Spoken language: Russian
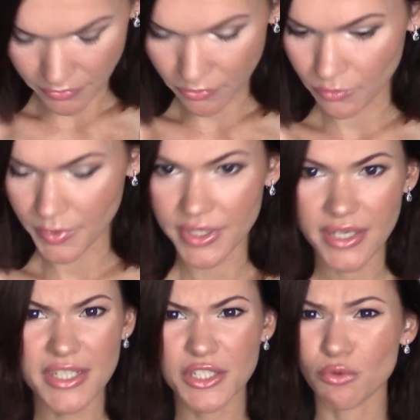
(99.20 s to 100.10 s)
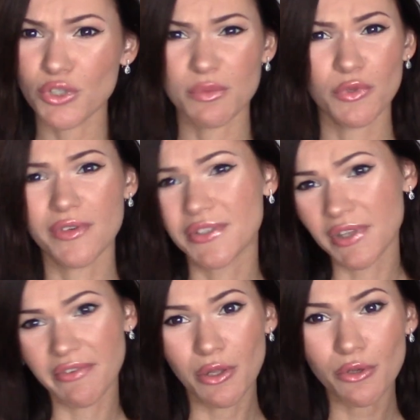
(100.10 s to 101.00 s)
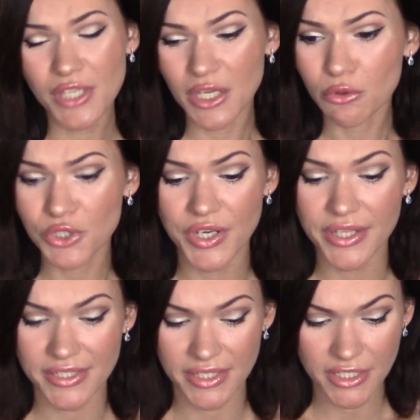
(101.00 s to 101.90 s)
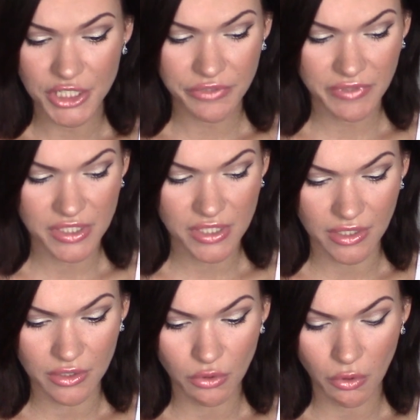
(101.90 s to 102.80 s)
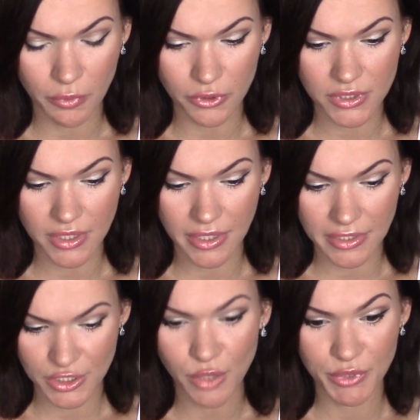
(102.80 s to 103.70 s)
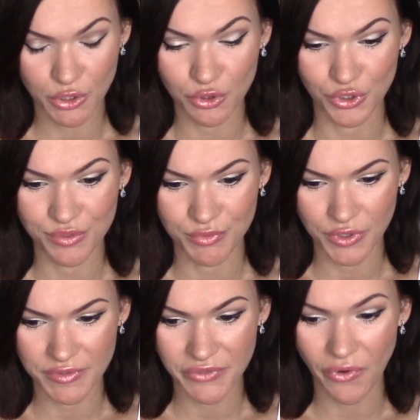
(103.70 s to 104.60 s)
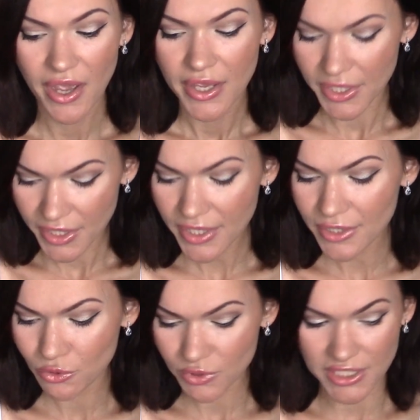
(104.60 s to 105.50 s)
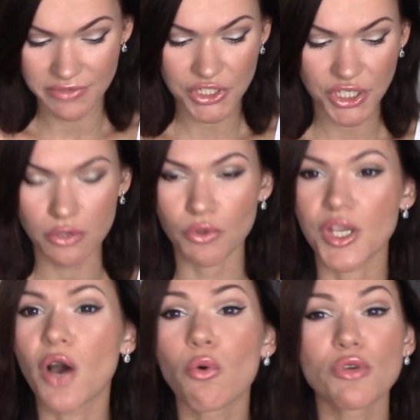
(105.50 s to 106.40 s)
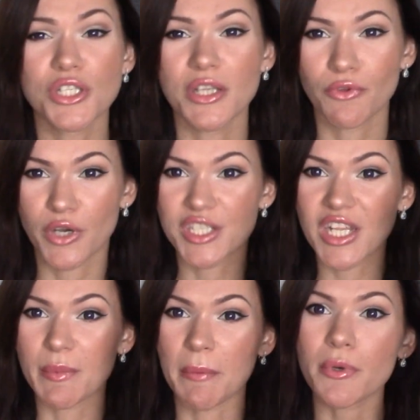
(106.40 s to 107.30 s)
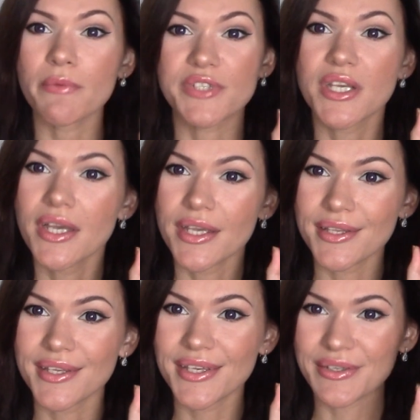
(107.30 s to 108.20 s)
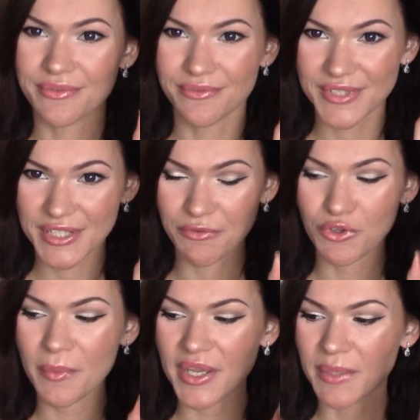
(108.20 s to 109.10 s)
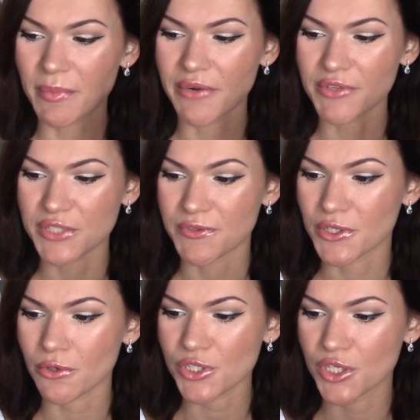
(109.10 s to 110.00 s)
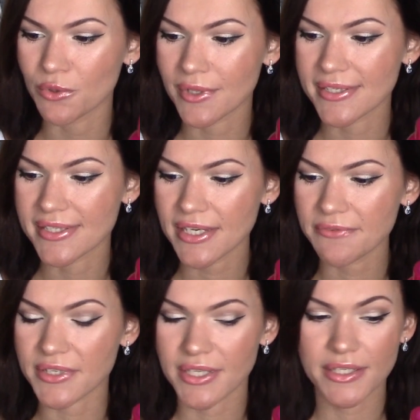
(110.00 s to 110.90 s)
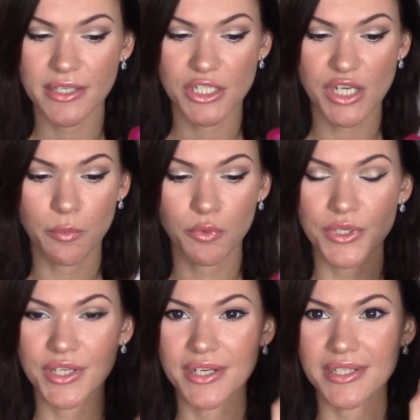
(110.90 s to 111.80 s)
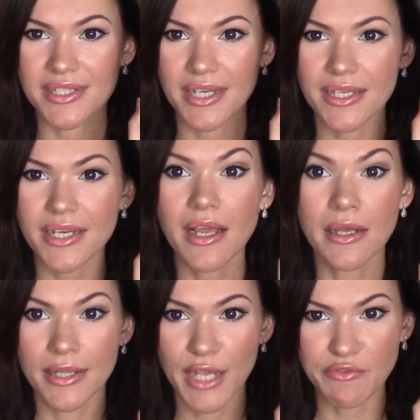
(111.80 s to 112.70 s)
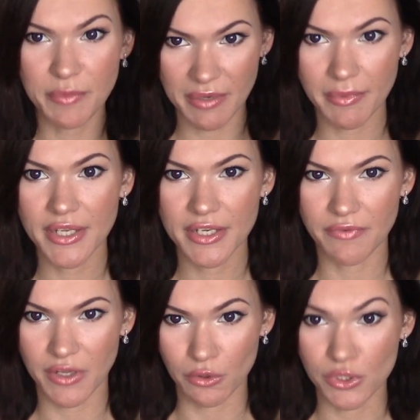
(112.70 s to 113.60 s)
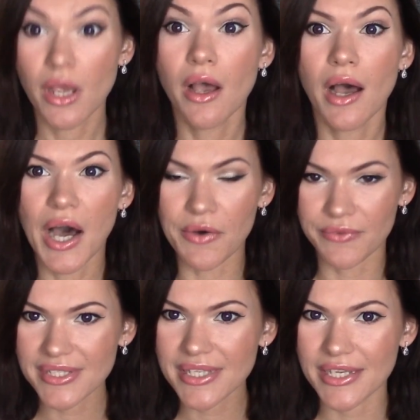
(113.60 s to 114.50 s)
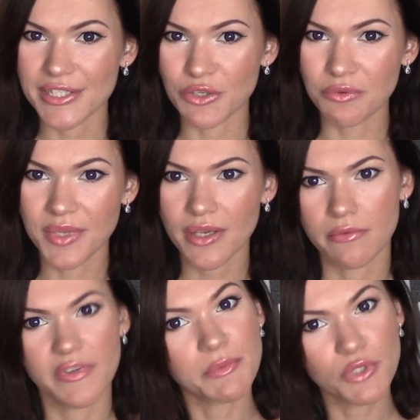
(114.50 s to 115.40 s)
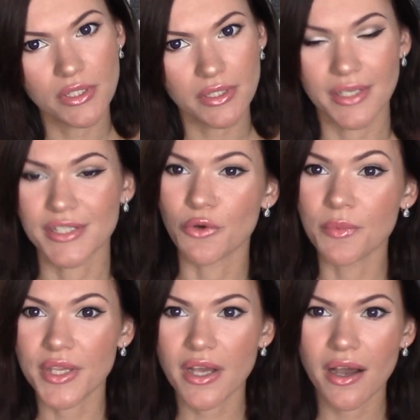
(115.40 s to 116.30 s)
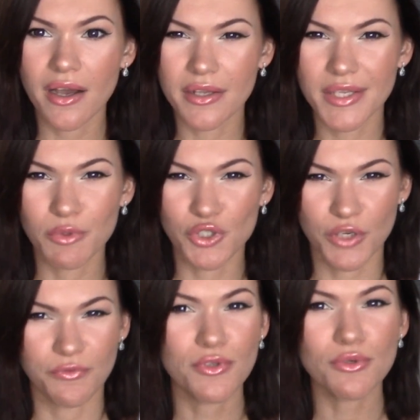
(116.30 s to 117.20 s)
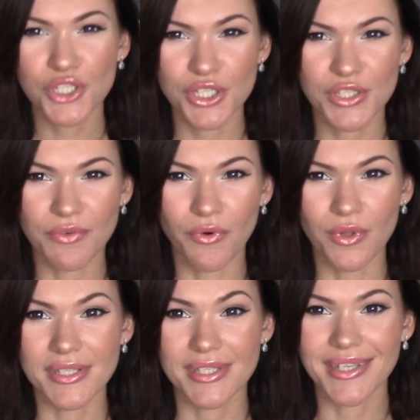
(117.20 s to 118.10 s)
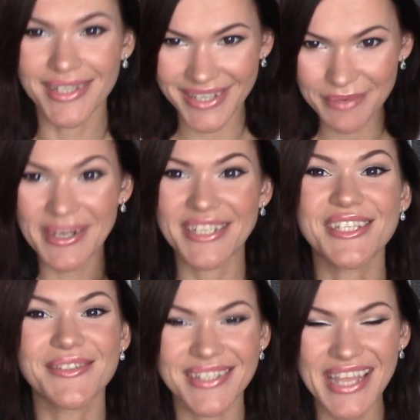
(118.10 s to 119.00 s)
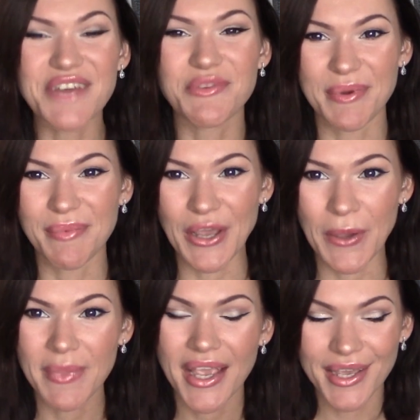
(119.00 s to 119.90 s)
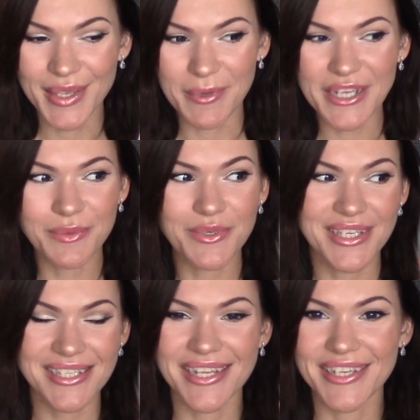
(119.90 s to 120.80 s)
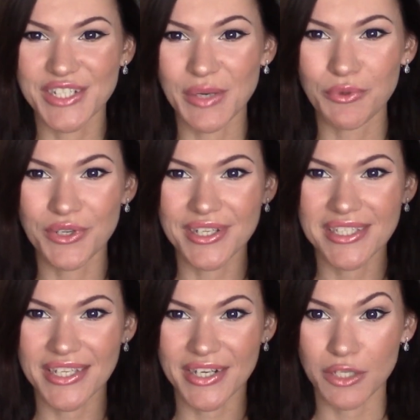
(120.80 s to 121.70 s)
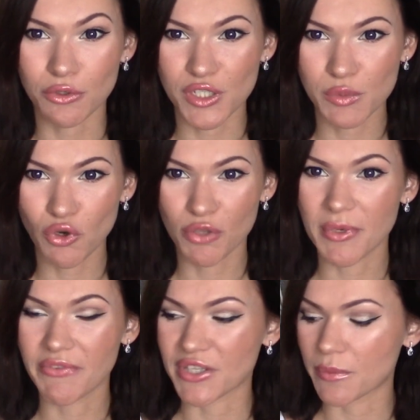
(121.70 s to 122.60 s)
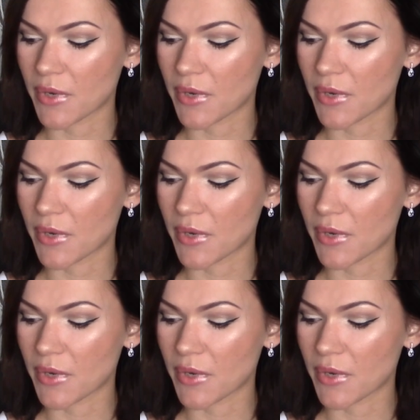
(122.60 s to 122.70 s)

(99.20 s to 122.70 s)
У меня есть очень много всего для волос, оно очень редко заканчивается, но просто для лица у меня тоже очень много всего. И тут есть вещи, которые я очень давно хотела попробовать, и в основном это были вот эти вот крошки от Ли Стефорд, это шампунь и кондиционер для выпрямления волос. Вы знаете, у меня, возможно, не знаете, у меня немножко вьющиеся волосы, и я практически всегда их выпрямляю. И поэтому, если есть шампунь и кондиционер, которые смогут мне в этом